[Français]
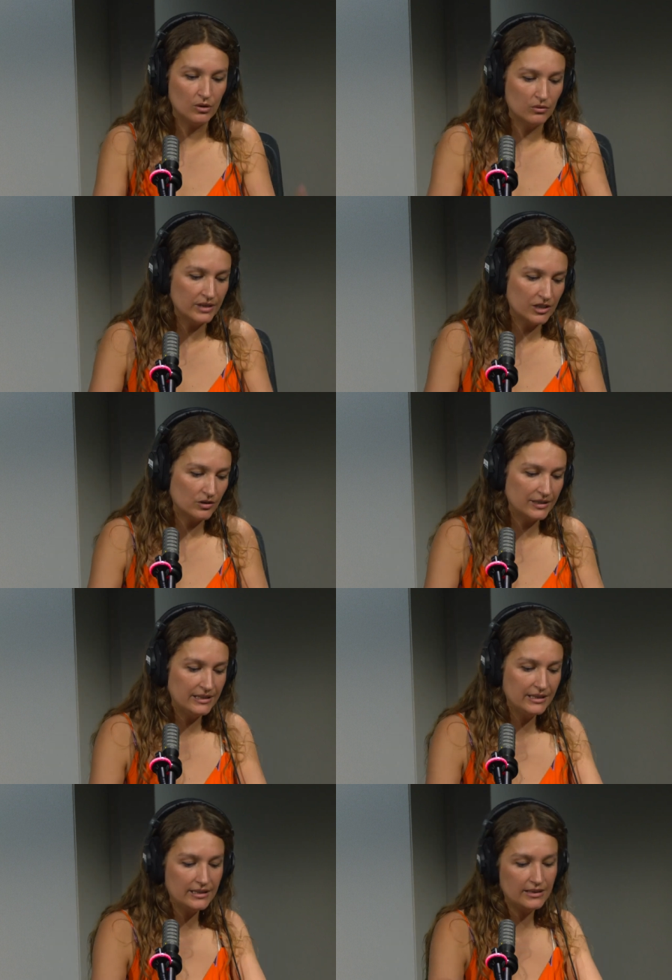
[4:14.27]
langage
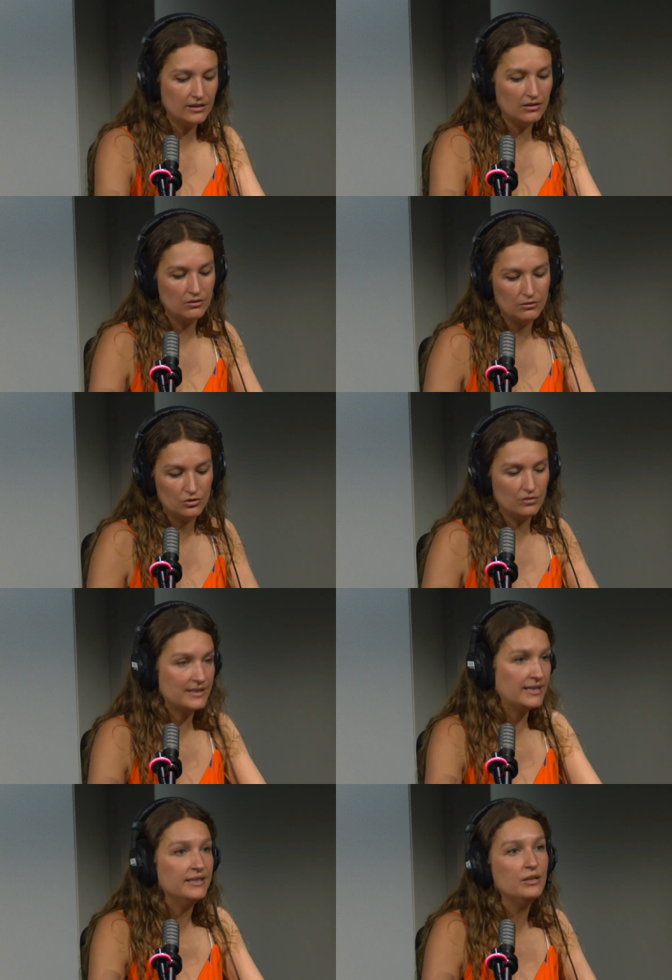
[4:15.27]
organique, je vais
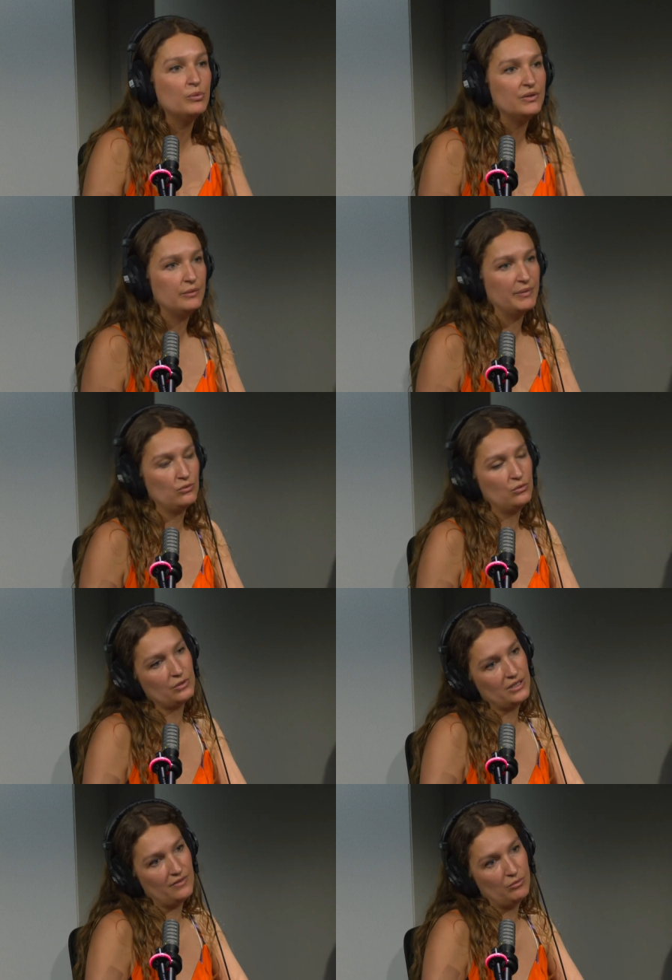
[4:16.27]
scanner une petite peinture
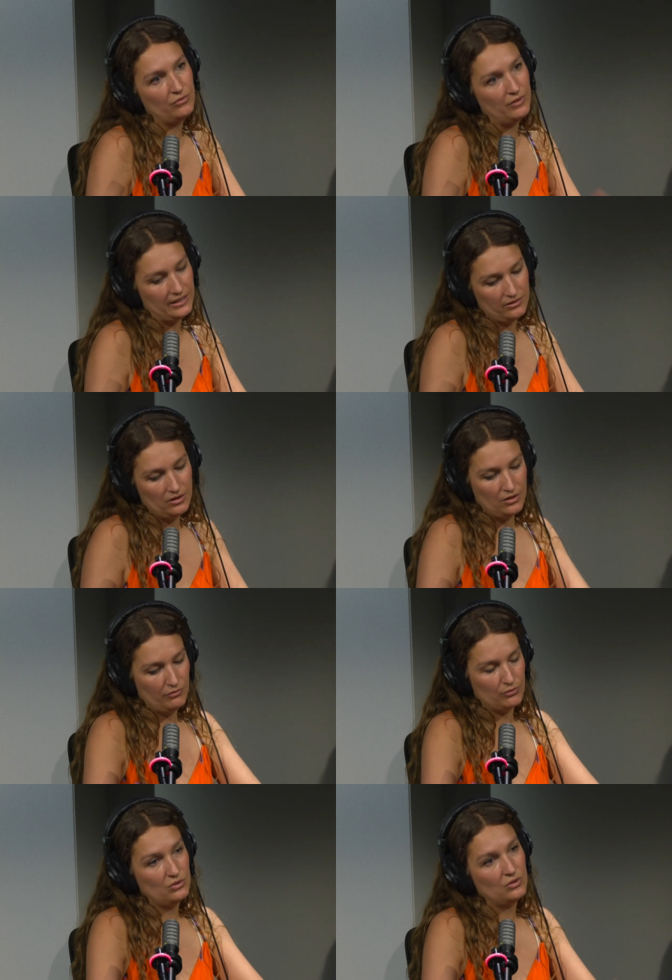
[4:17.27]
qui va pouvoir
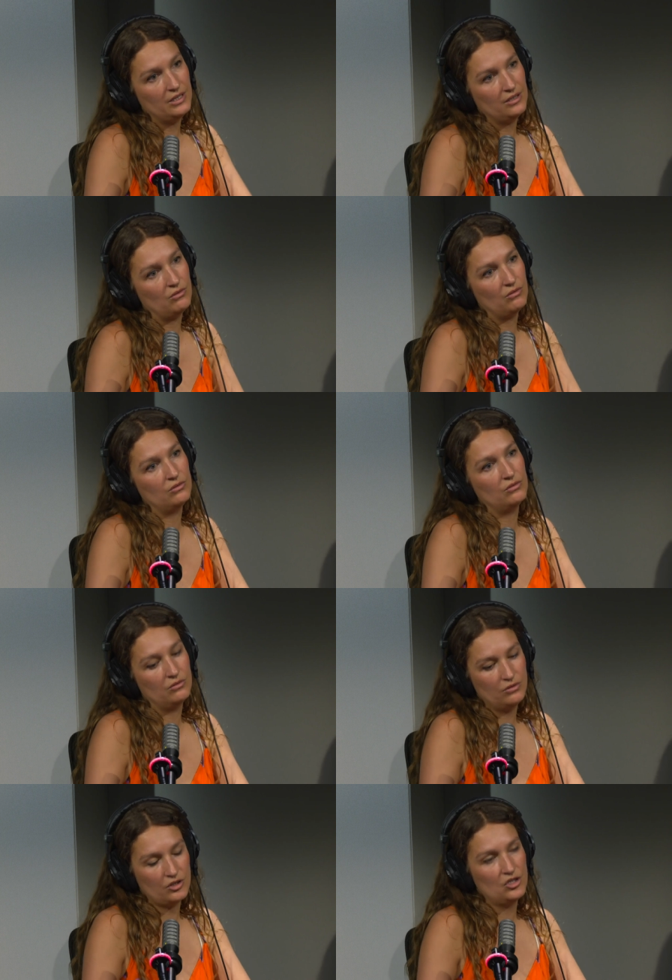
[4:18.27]
fonctionner en,
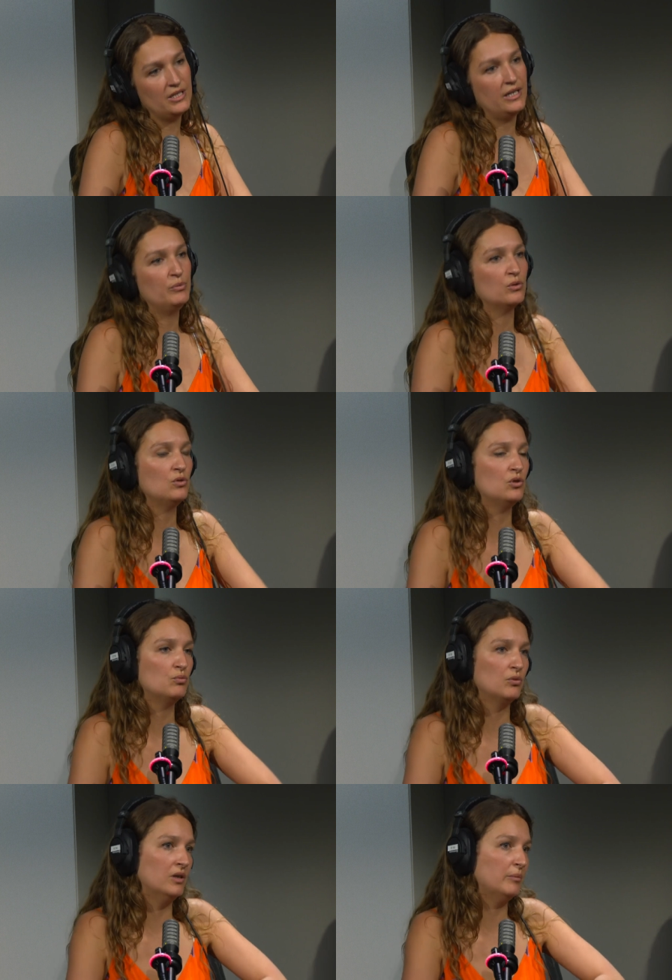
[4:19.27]
en, original, puis ensuite je
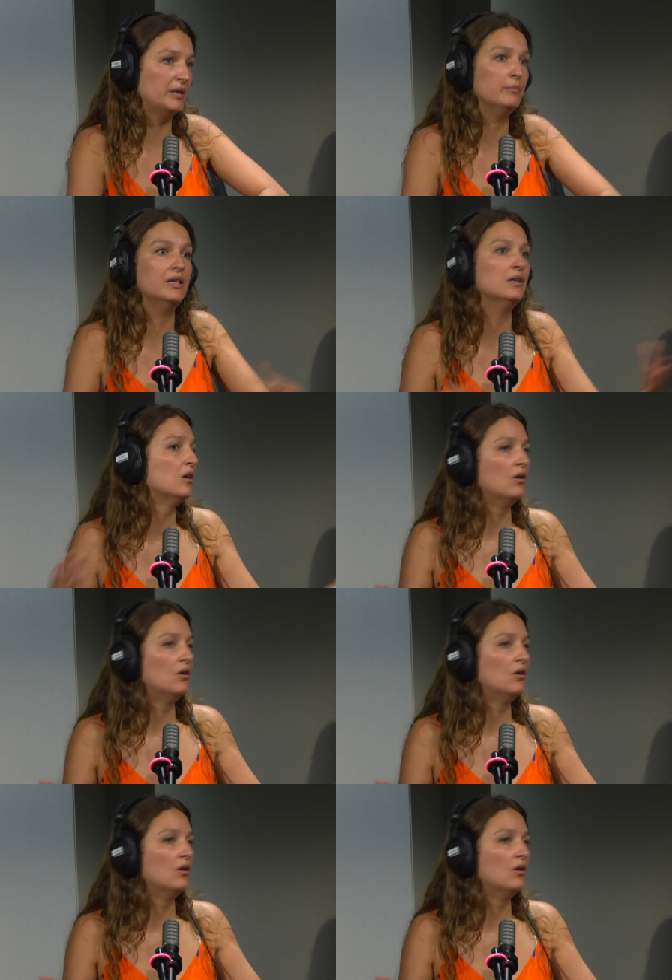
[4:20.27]
pourrais l'imprimer